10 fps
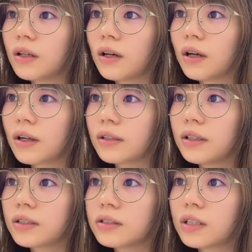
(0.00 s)
博多
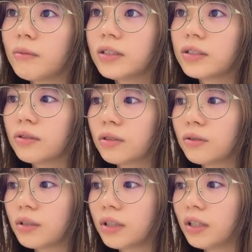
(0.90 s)
駅着きますよっていう
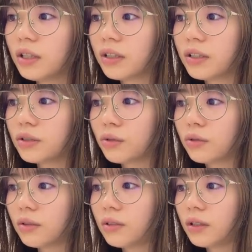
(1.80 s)
時にちょっ
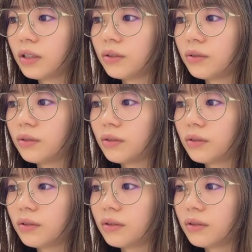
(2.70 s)
とあの
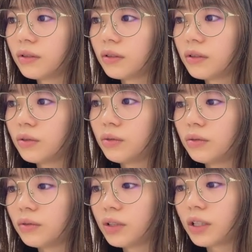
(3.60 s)

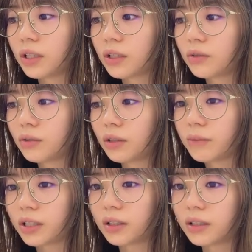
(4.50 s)
お手洗い駆け込んで
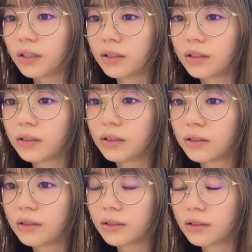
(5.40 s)
バッて着替えて
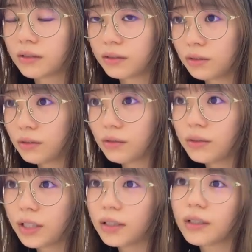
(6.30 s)

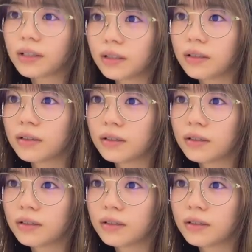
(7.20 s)
上だけだったから